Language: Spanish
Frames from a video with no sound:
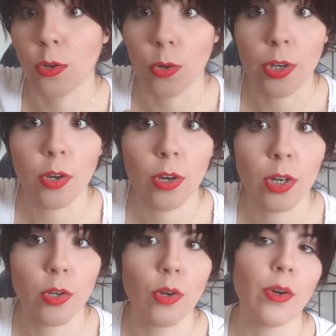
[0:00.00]
coges con
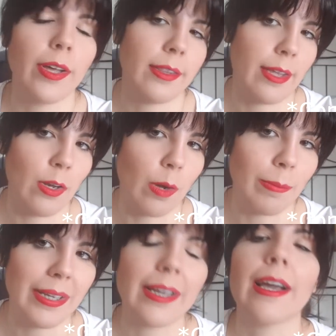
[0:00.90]
el colorete y lo
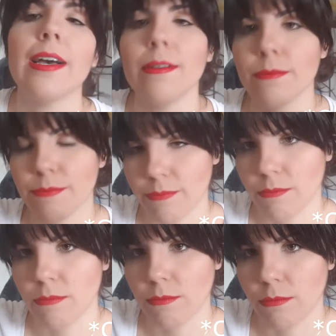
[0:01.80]
aplicas,
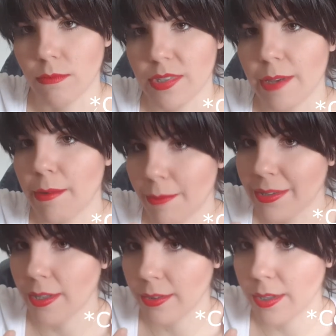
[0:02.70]
mm, se ve
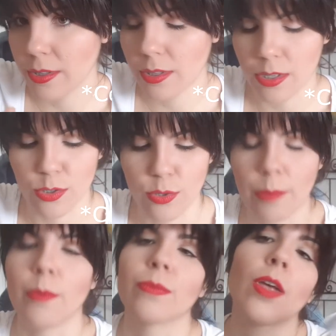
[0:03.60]
bastante intenso,
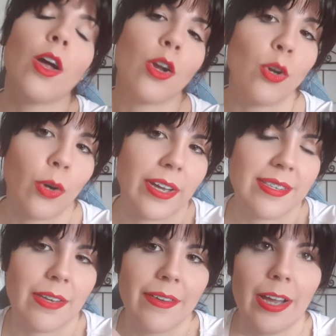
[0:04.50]
vamos. No es, que
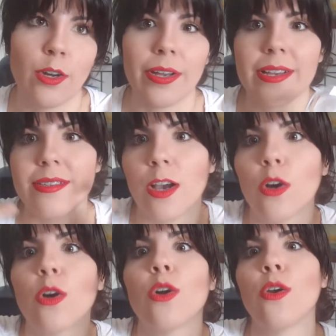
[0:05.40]
se no es que sea
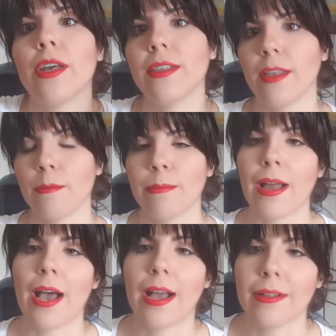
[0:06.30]
un colorete en
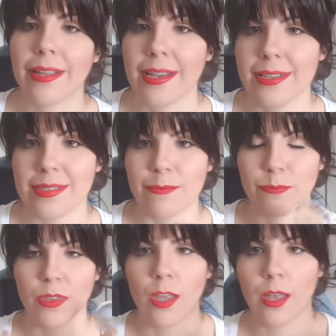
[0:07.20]
plan que,
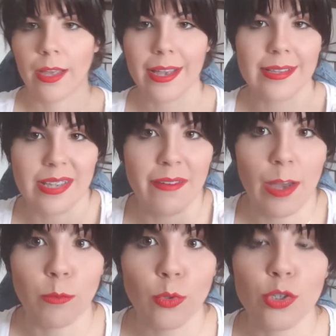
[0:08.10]
que se
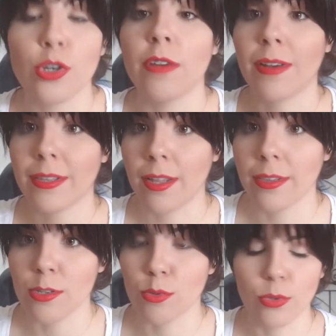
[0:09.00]
vea mucho, es
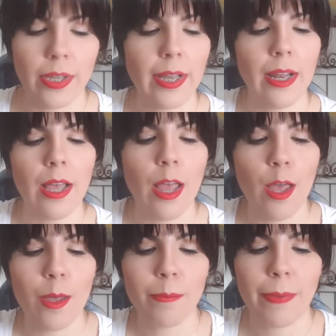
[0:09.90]
bastante sutil,
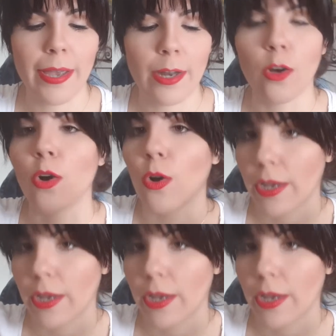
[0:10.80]
pero